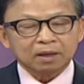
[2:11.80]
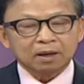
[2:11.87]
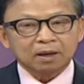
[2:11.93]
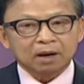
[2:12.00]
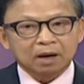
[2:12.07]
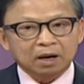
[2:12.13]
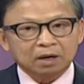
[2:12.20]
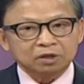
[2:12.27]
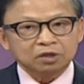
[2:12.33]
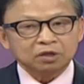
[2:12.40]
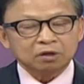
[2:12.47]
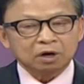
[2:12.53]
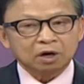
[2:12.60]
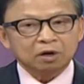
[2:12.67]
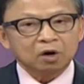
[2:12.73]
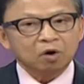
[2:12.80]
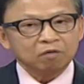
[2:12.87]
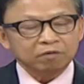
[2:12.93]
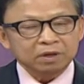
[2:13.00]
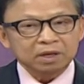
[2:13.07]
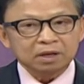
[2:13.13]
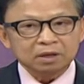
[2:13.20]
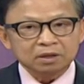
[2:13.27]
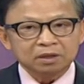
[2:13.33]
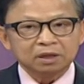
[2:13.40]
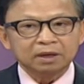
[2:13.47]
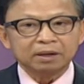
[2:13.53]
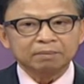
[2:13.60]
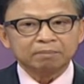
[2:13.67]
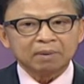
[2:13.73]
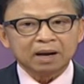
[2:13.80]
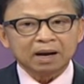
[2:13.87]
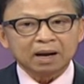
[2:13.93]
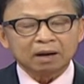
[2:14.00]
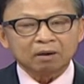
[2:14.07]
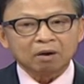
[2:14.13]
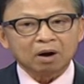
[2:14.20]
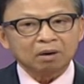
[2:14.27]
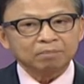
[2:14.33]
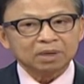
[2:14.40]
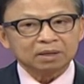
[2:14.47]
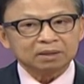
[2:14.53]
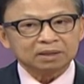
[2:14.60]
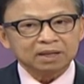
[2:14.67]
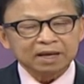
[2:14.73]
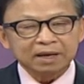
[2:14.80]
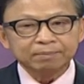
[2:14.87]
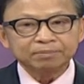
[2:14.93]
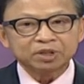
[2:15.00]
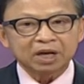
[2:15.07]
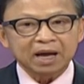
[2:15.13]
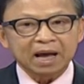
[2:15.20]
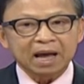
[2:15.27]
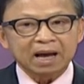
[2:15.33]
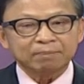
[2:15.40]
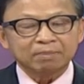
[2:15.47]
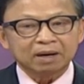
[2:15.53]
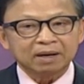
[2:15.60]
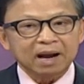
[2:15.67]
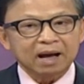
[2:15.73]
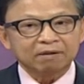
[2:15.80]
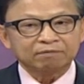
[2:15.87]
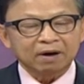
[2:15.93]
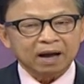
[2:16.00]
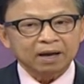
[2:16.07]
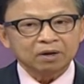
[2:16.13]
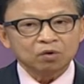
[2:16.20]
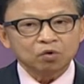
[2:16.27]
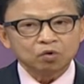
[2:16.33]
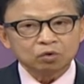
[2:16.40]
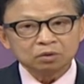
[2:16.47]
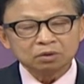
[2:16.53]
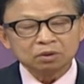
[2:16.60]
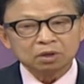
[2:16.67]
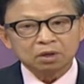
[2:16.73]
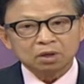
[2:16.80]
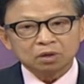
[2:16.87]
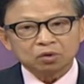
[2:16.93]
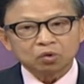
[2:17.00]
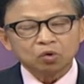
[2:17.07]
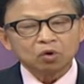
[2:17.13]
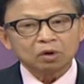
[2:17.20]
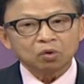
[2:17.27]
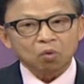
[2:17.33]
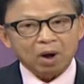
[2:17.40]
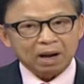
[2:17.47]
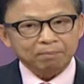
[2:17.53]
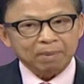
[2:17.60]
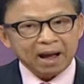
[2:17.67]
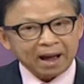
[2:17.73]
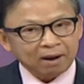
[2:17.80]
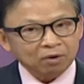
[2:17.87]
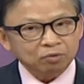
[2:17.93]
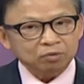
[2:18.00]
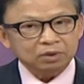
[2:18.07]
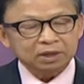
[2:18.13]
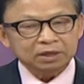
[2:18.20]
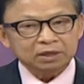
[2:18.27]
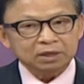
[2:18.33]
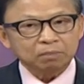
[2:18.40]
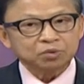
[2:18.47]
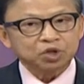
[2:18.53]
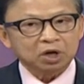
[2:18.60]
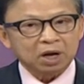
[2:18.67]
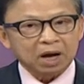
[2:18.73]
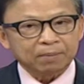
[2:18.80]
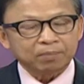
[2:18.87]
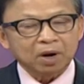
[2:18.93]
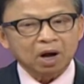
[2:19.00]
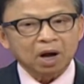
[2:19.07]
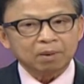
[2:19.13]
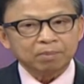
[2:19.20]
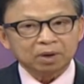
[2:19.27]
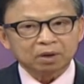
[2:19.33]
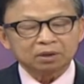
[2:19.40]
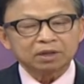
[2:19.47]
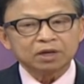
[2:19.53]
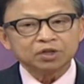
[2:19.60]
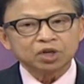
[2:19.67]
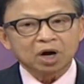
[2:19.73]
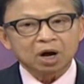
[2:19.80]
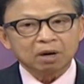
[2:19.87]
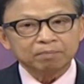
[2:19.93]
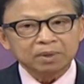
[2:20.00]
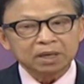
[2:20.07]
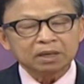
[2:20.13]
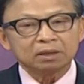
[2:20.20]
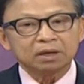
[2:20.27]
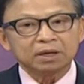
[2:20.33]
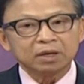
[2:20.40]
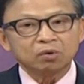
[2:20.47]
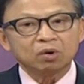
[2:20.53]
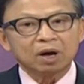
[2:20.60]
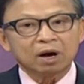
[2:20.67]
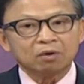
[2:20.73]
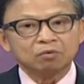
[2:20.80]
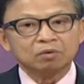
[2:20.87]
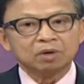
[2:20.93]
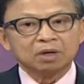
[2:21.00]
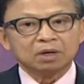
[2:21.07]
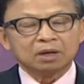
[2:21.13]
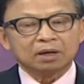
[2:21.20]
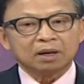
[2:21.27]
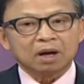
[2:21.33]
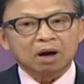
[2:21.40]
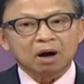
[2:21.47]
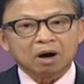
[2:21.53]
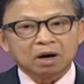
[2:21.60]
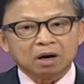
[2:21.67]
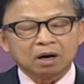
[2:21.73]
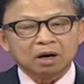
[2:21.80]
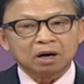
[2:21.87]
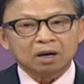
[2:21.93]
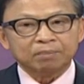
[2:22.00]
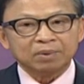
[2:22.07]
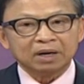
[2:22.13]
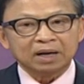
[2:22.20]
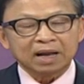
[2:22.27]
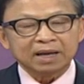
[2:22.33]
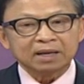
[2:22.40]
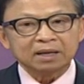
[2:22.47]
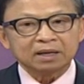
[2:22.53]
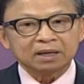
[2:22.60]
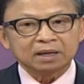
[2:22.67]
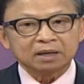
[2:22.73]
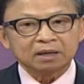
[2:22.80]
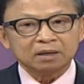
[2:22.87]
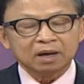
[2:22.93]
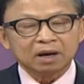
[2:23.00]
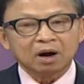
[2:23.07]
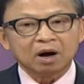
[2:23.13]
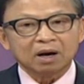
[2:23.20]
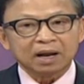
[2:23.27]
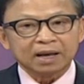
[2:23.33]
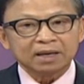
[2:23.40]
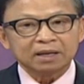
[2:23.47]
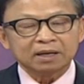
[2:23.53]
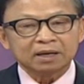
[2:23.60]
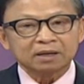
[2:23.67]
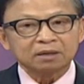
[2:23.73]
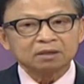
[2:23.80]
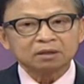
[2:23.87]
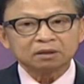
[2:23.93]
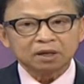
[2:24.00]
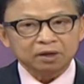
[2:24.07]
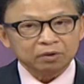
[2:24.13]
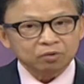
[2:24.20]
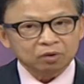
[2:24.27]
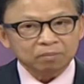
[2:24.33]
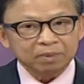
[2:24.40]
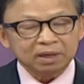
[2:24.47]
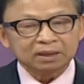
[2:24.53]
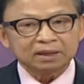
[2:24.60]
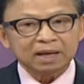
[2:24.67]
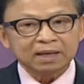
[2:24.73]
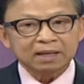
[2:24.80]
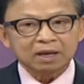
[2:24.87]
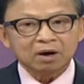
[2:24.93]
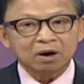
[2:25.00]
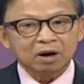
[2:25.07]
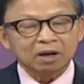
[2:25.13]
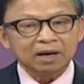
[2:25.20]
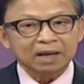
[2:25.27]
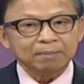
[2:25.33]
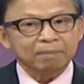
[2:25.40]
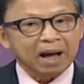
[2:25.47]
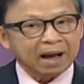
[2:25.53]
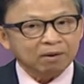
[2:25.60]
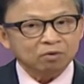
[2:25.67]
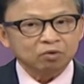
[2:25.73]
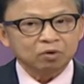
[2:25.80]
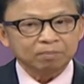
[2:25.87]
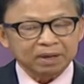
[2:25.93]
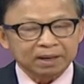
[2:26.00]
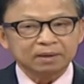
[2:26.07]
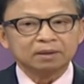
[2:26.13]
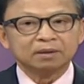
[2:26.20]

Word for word: à, à, đối với những người mà có bệnh tim chẳng hạn mà đang phải uống thuốc loãng máu thì trong trường hợp đó mình có thể cho họ biết để yêu cầu là họ à, mình lấy cái để họ lấy cái nước tiểu của mình thay vì họ lấy máu của mình